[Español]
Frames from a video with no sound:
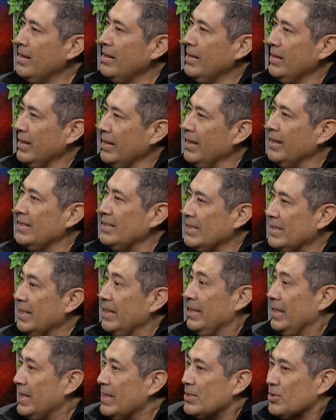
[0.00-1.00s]
este,
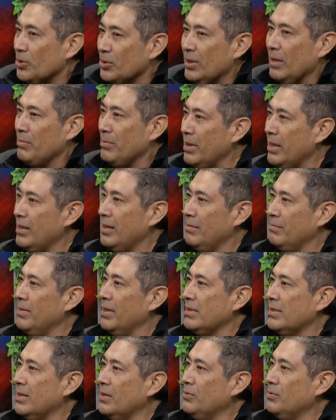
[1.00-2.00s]
y eso también va a
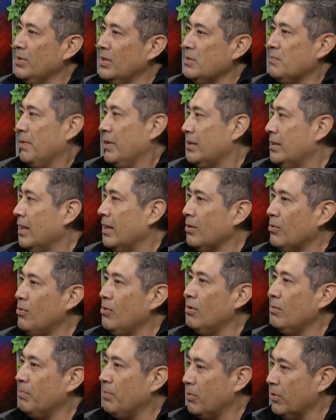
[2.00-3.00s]
ser un
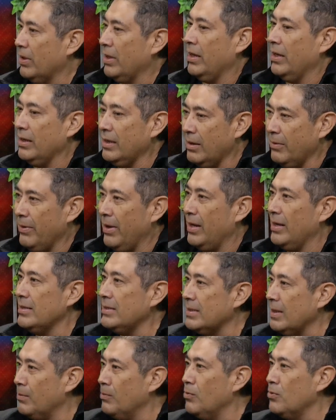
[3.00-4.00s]
espectáculo porque llevar
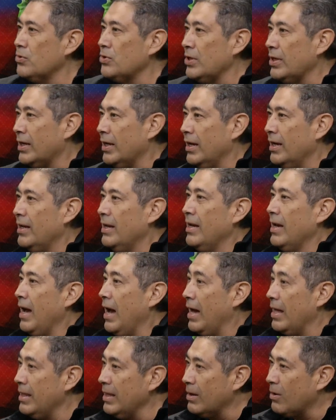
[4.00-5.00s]
esta música,
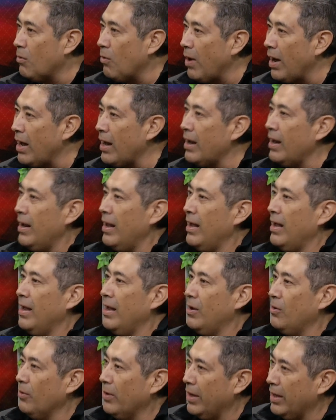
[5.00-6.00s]
adecuar a
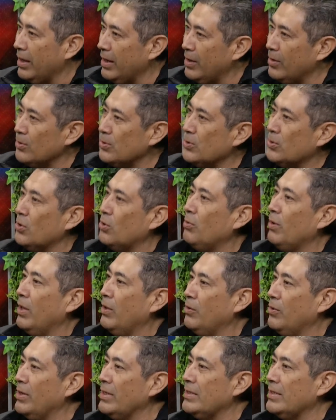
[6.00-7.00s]
lo que los
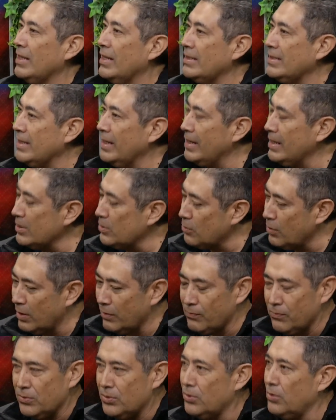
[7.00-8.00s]
trovadores hacen es una
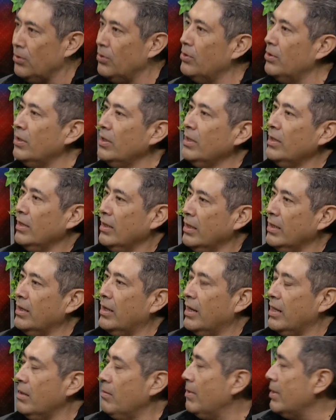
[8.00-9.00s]
fusión
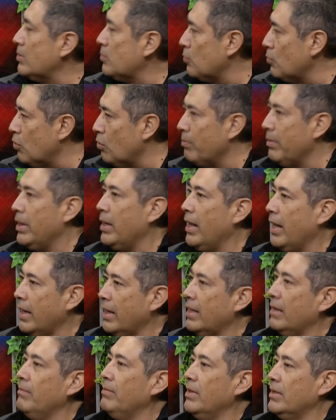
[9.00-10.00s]
increíble, es un
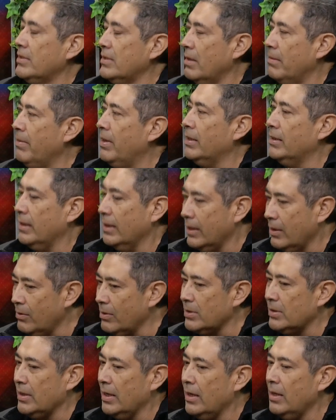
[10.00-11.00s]
homenaje, me decía Marta, quiero
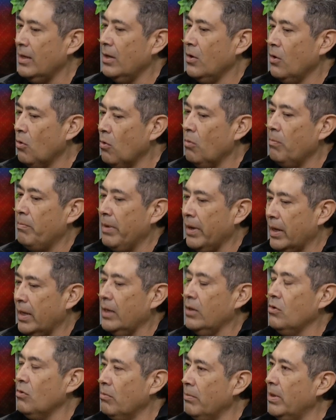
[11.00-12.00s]
hacer un
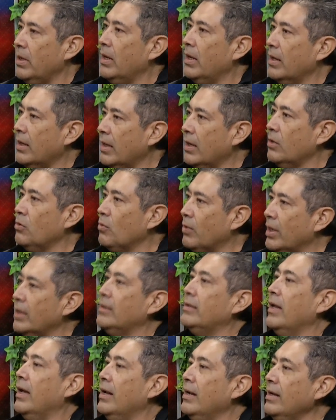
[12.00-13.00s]
pequeño homenaje a
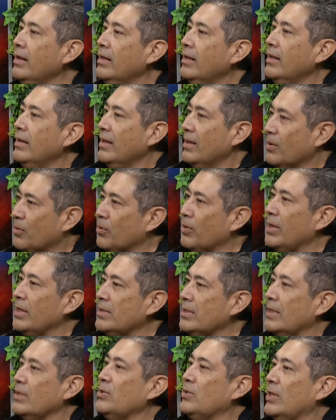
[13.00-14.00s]
Yucatán con
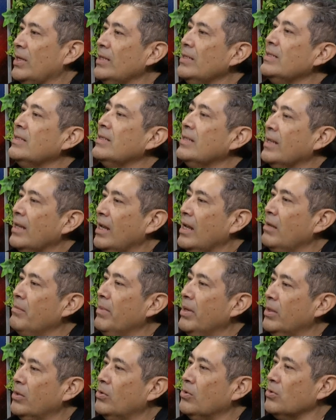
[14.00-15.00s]
estos tres
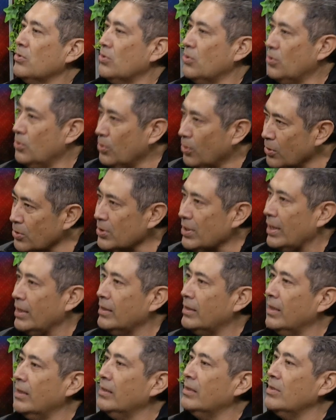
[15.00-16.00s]
elementos, dos
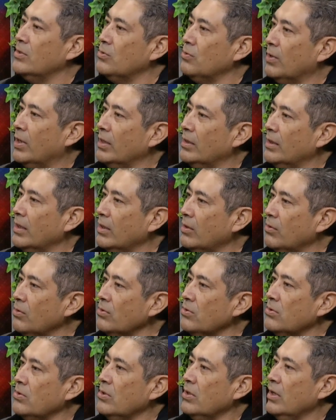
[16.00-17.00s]
cantantes yucatecos,
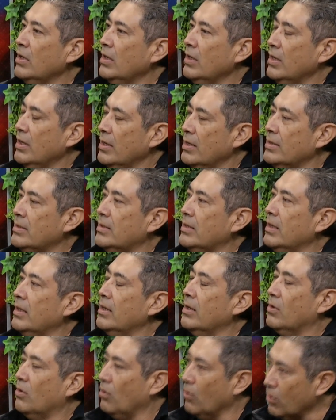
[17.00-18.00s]
este,
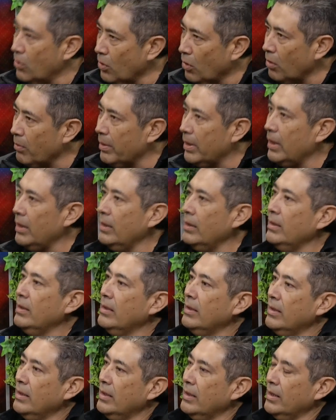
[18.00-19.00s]
con obra
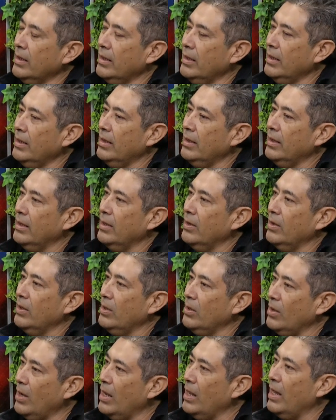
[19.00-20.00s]
y,
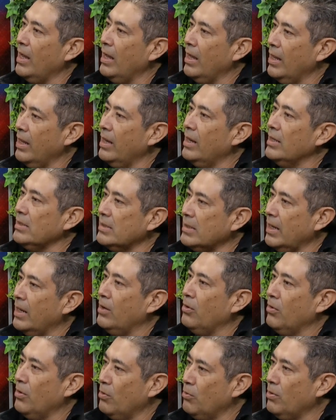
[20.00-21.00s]
el
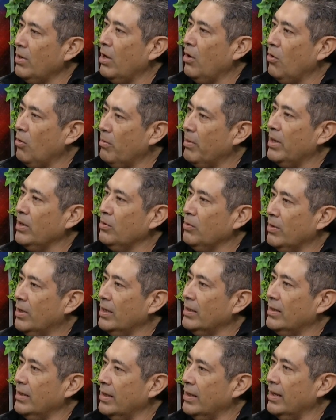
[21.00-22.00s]
estreno de una obra
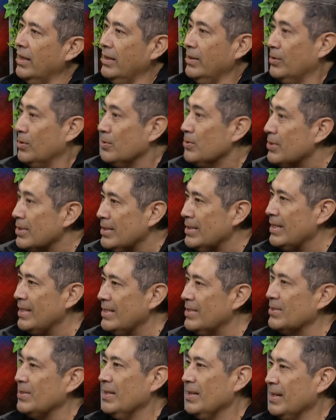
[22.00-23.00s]
yucateca. Entonces
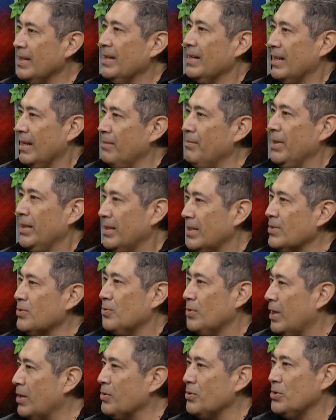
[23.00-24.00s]
es, realmente es
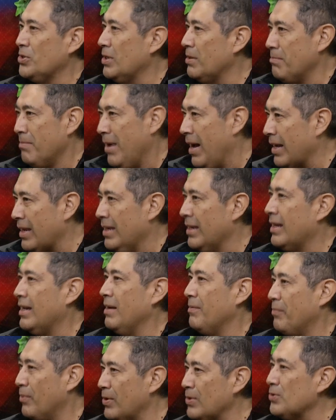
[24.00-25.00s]
una noche mágica,
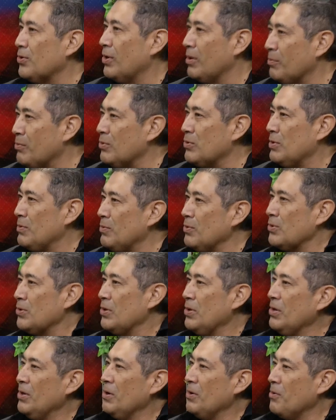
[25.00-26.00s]
por eso le pusimos
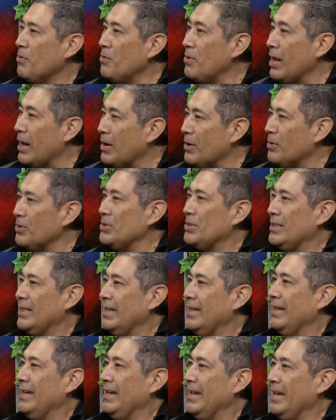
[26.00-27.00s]
una
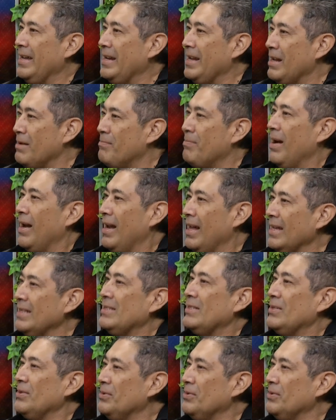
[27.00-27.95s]
noche en el Palacio.